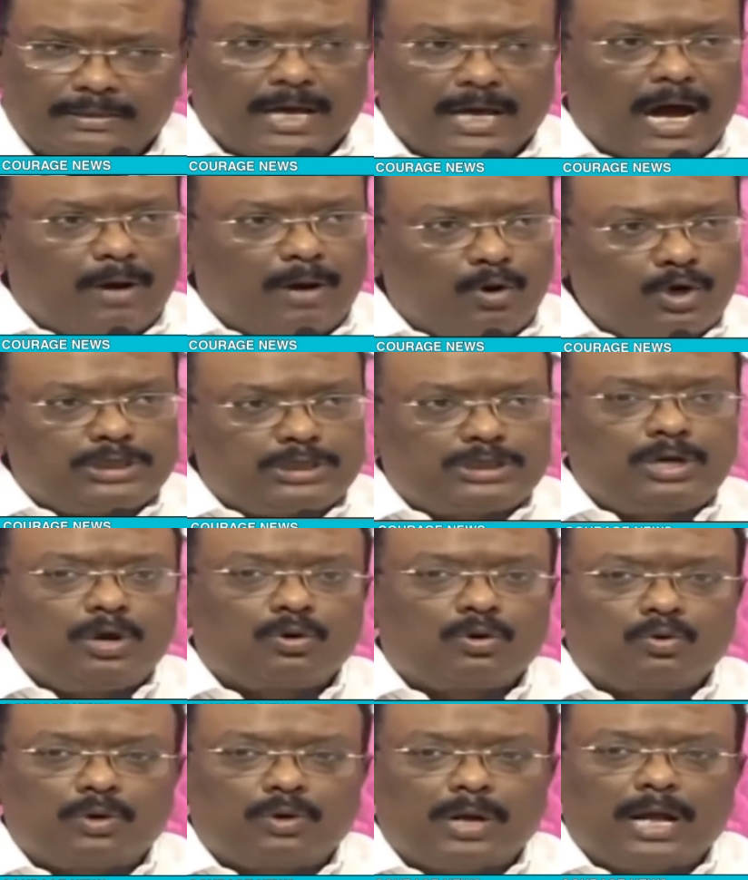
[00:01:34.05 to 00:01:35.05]

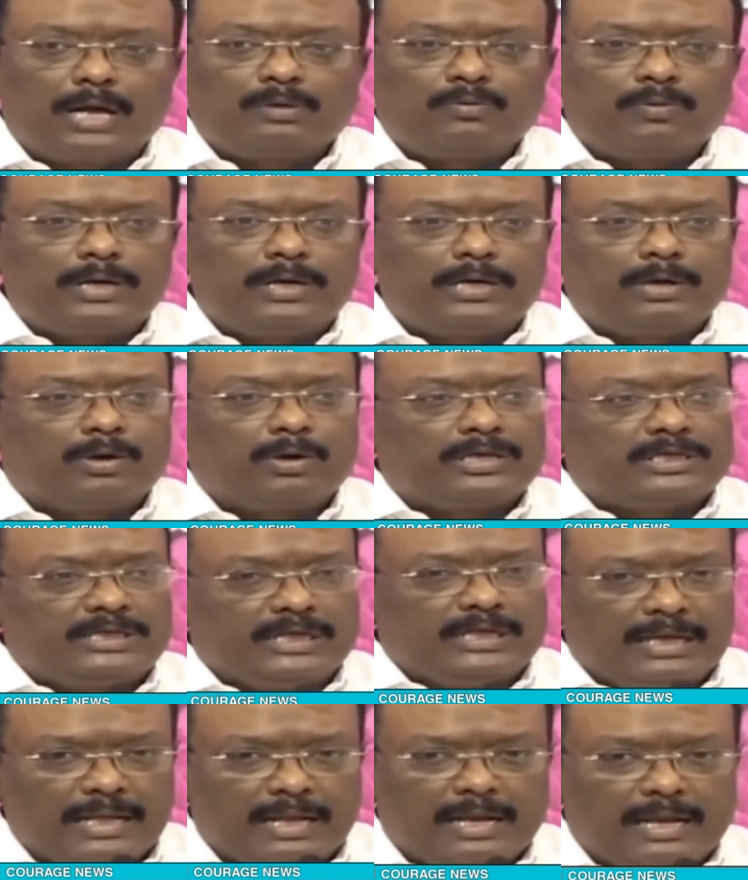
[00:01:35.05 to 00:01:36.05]
దావోస్లో కూడా అటువంటి ఒక
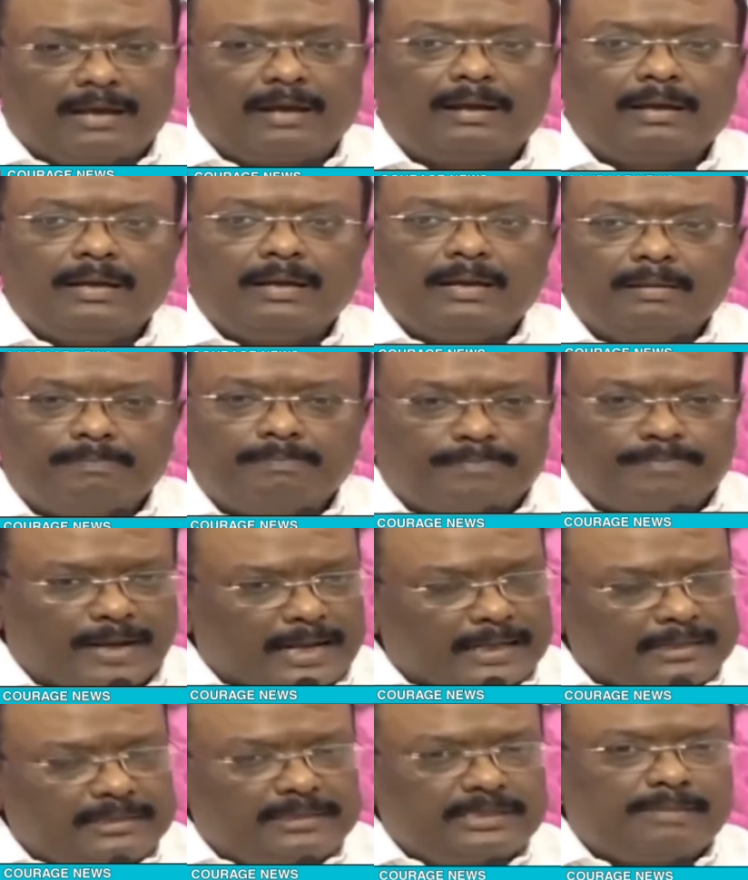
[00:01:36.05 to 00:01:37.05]
చిల్లర
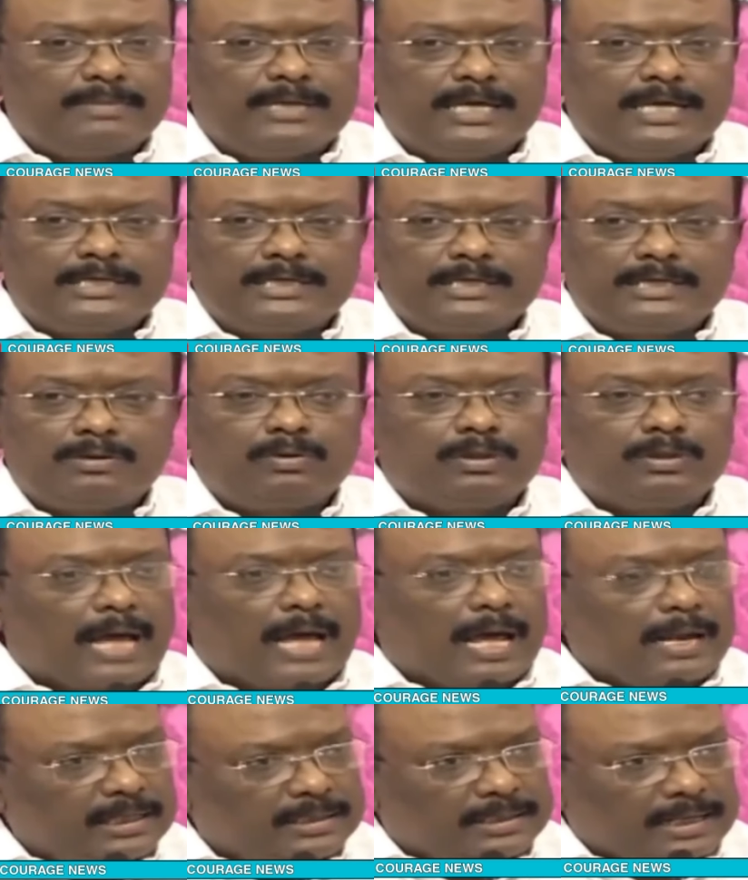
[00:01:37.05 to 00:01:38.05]
ప్రయత్నం చేసిండ్రు
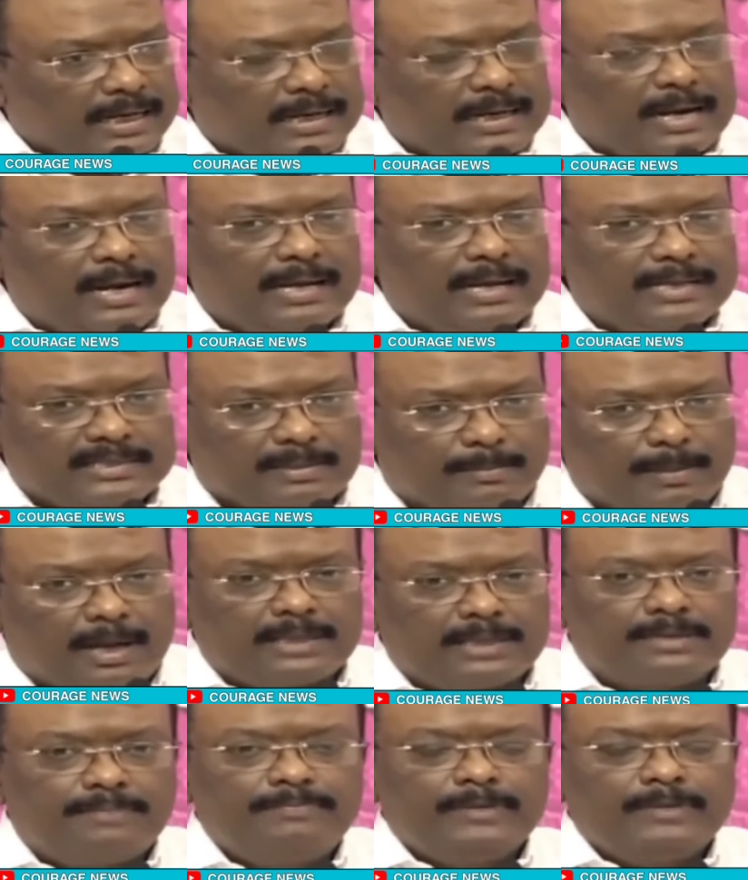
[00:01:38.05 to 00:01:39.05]
దాన్ని తెలంగాణ
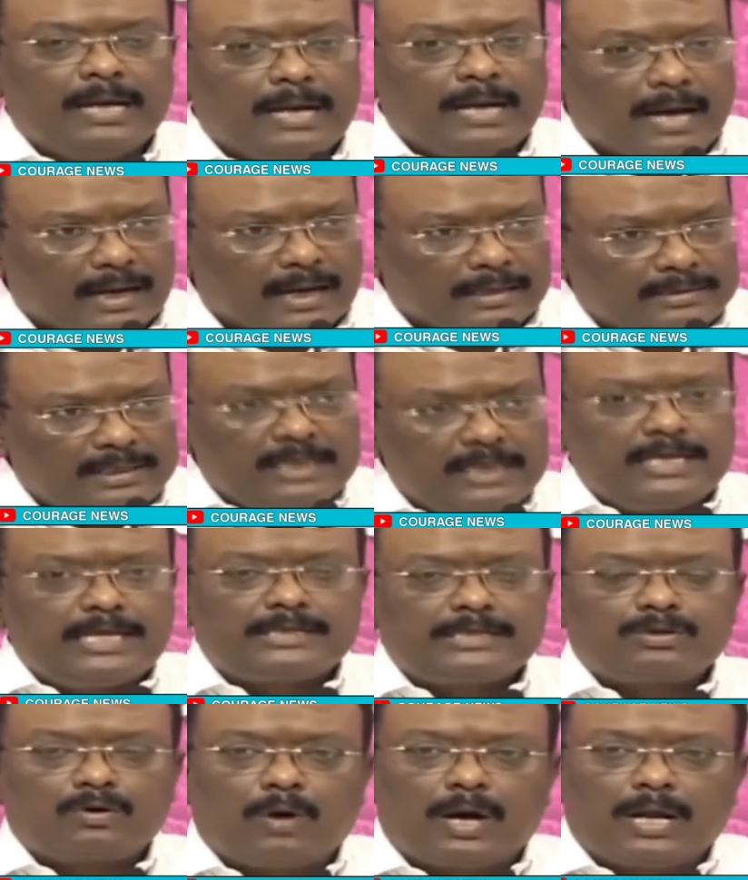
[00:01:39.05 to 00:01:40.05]
సమాజం అర్థం
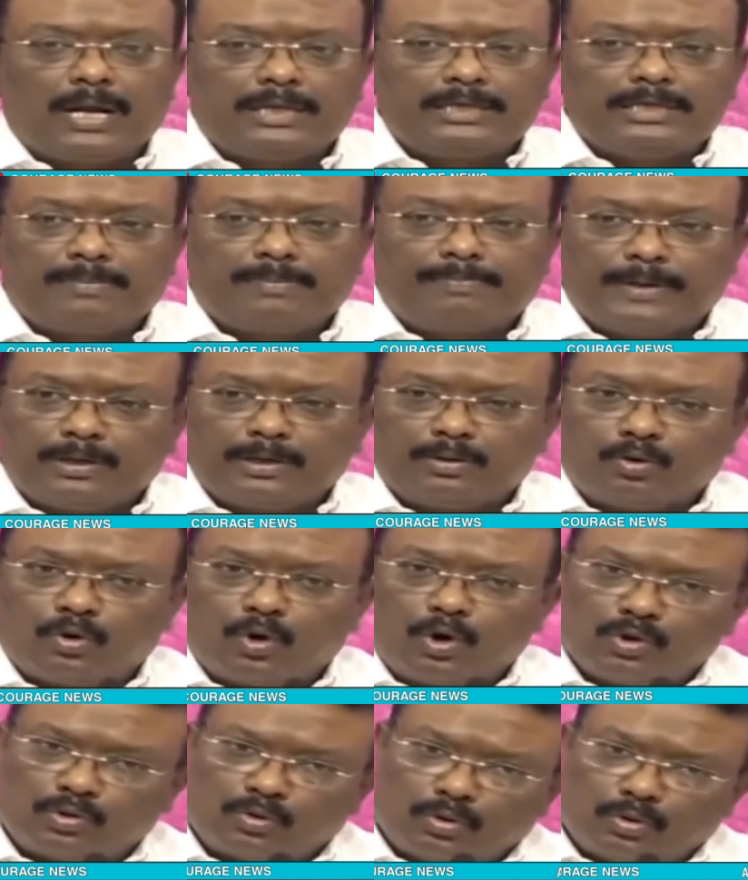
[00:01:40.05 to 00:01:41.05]
చేసుకోవాలని చెప్పని
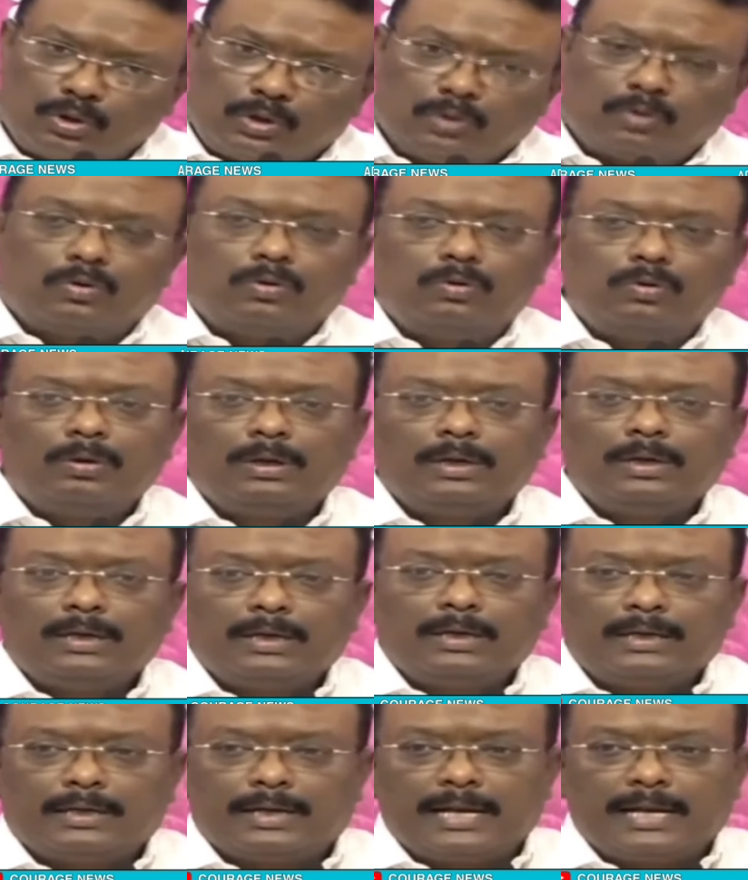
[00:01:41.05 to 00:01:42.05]
కోరుకుంటూ
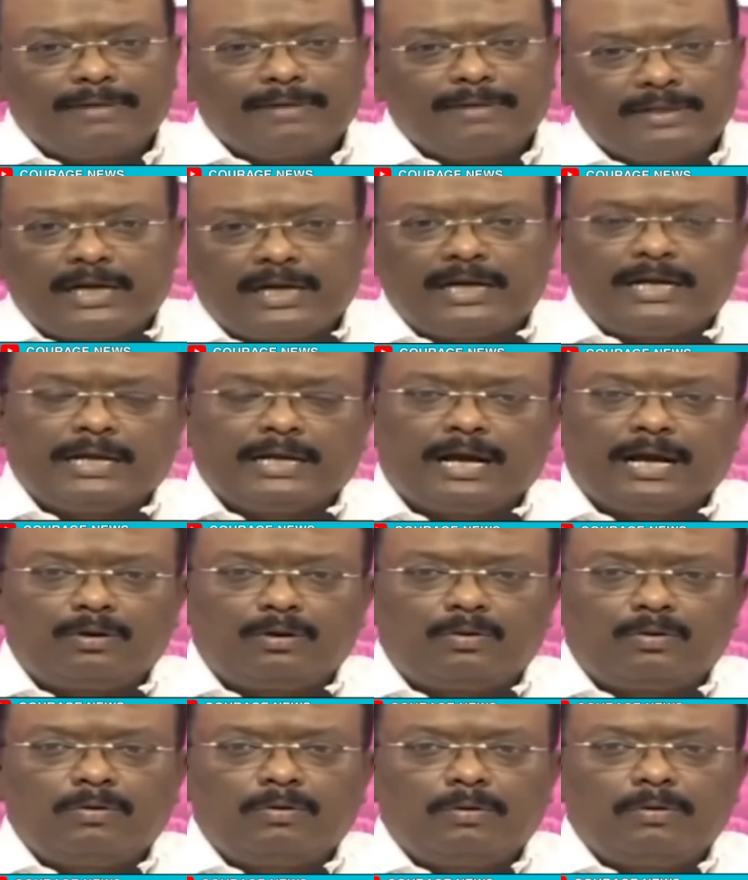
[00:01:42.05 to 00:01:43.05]
రేవంత్ రెడ్డి
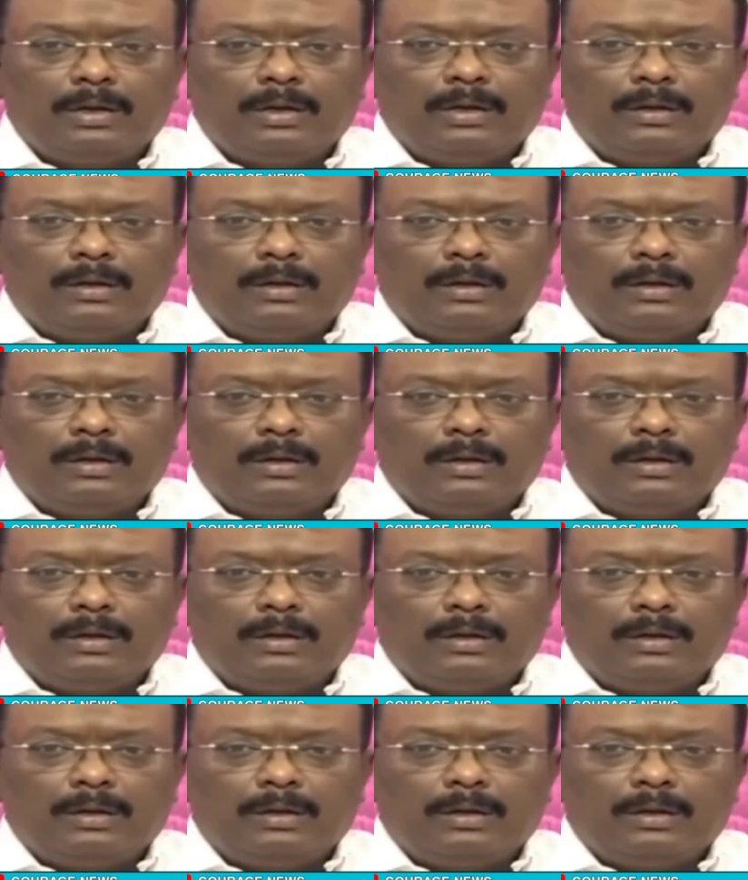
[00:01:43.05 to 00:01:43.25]
గారు